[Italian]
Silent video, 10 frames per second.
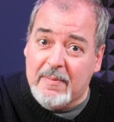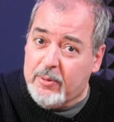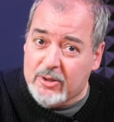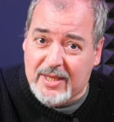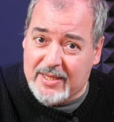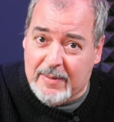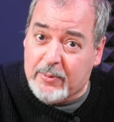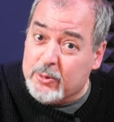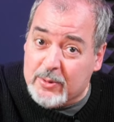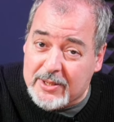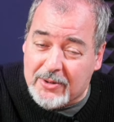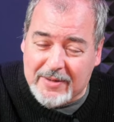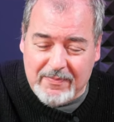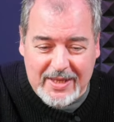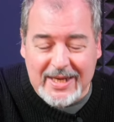imposta dalla
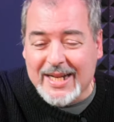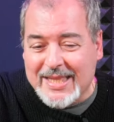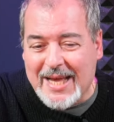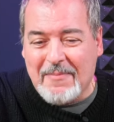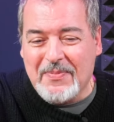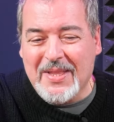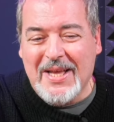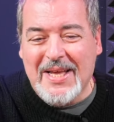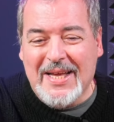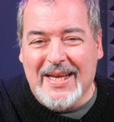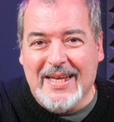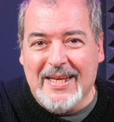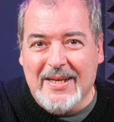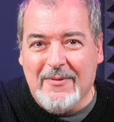produzione. In realtà eh,